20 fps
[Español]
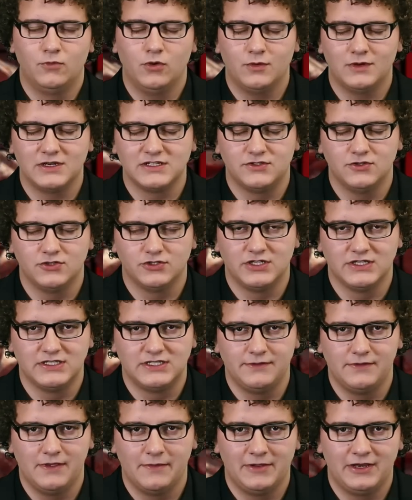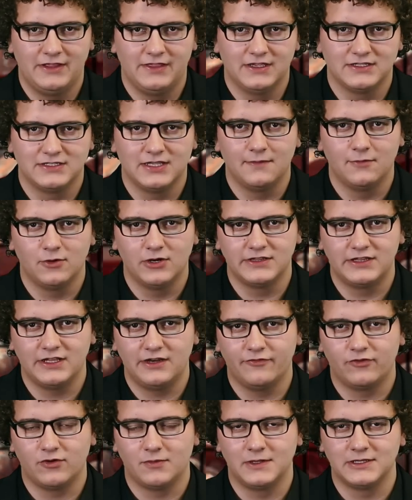Muy buenas noches y bienvenidas al
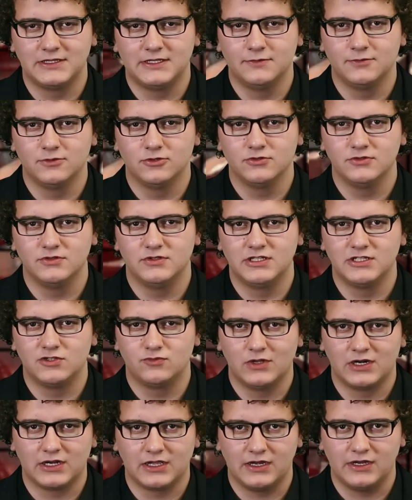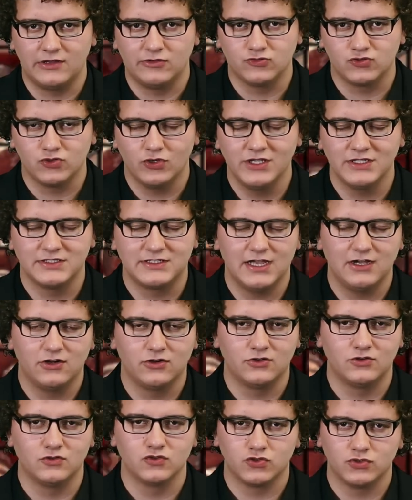boletín informativo de Tuerca News. Hoy está
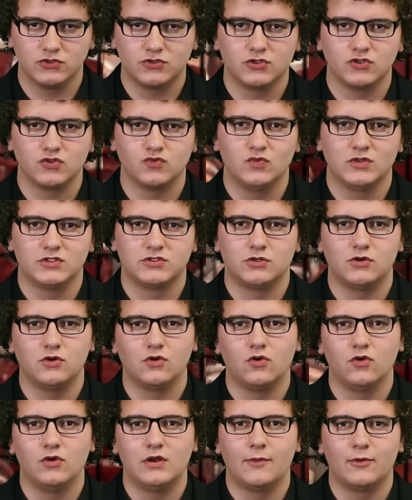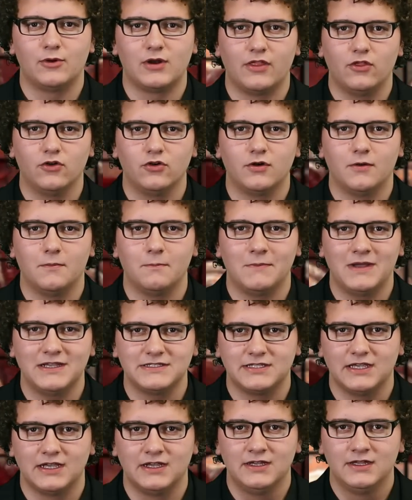con nosotros nuestro colaborador
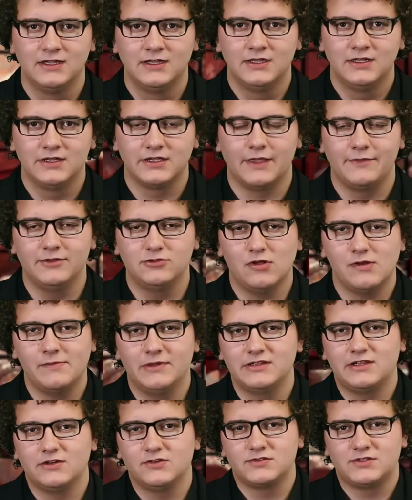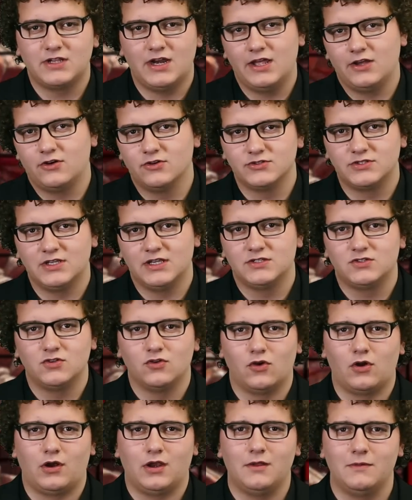Masa, que habitualmente nos trae
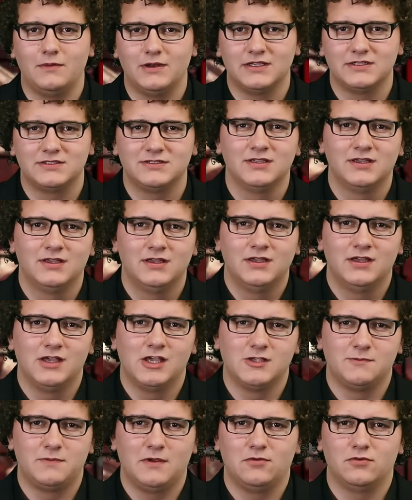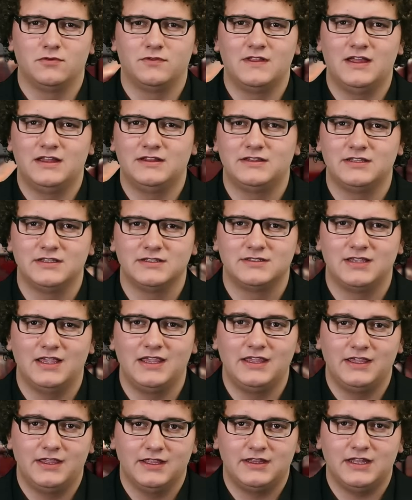cosas horribles, espeluznantes
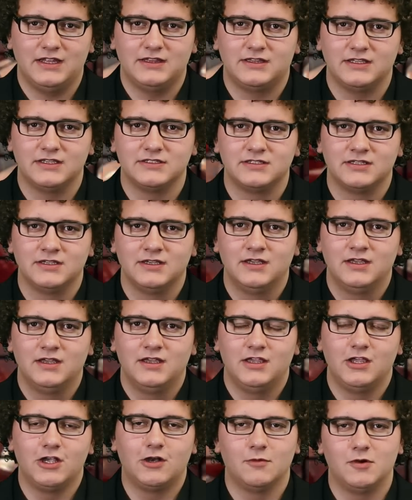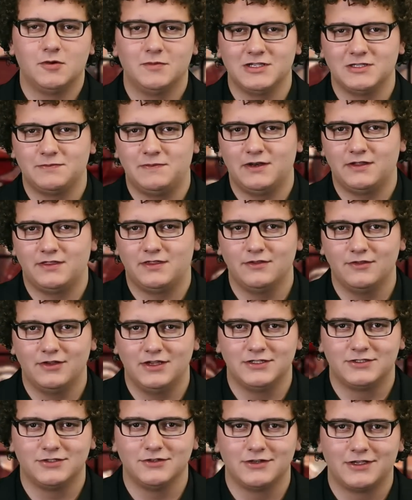e inquietantes. Y como lo más parecido
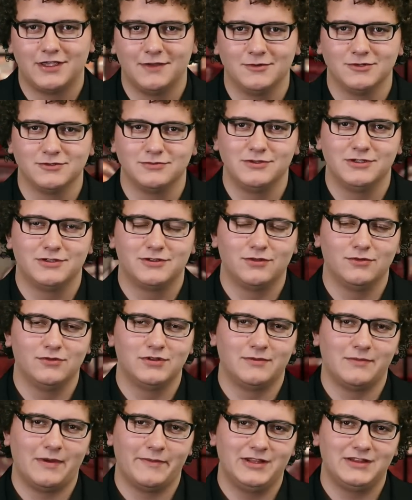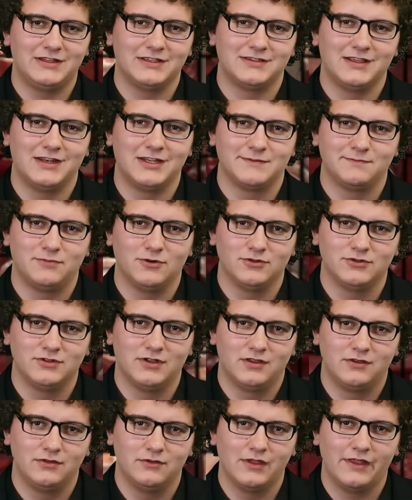a eso que hemos visto últimamente es el spot
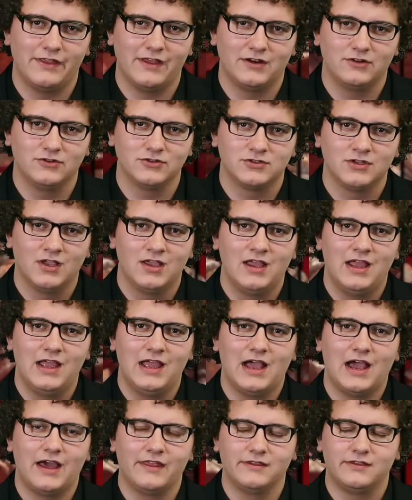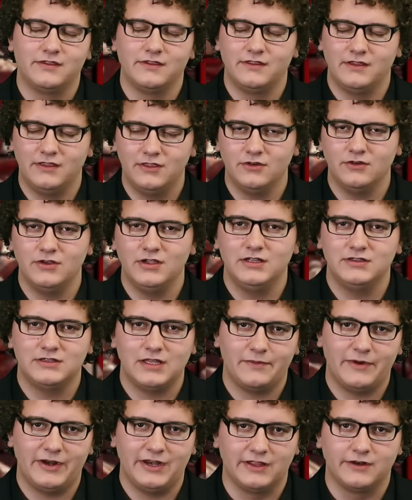de Ciudadanos, ha decidido
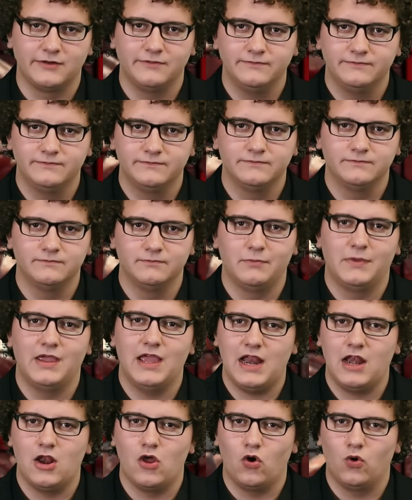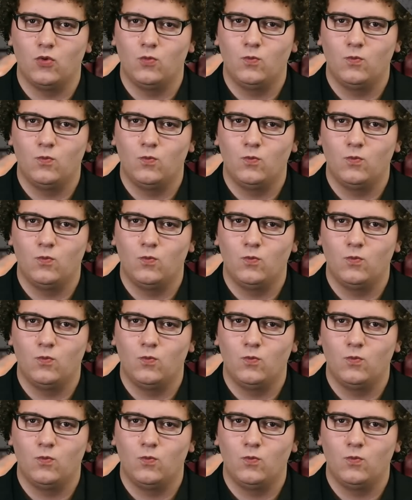intervenir. Véanlo.